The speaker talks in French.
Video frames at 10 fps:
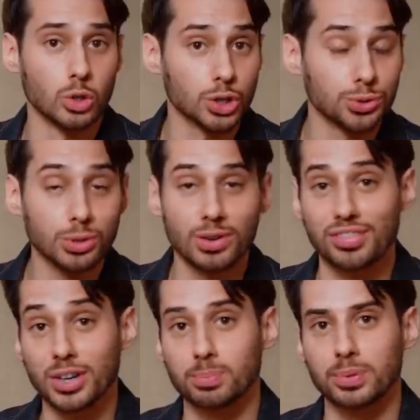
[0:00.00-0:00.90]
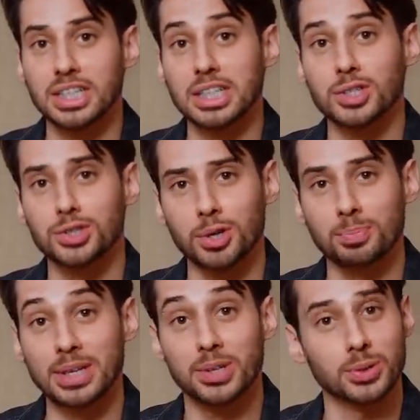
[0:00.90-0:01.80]
Aujourd'hui, on va faire une petite
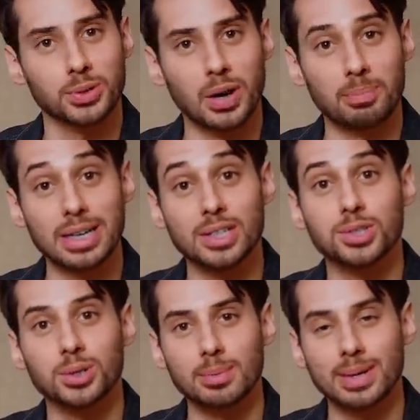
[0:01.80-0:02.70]
surpiqûre de rappel sur les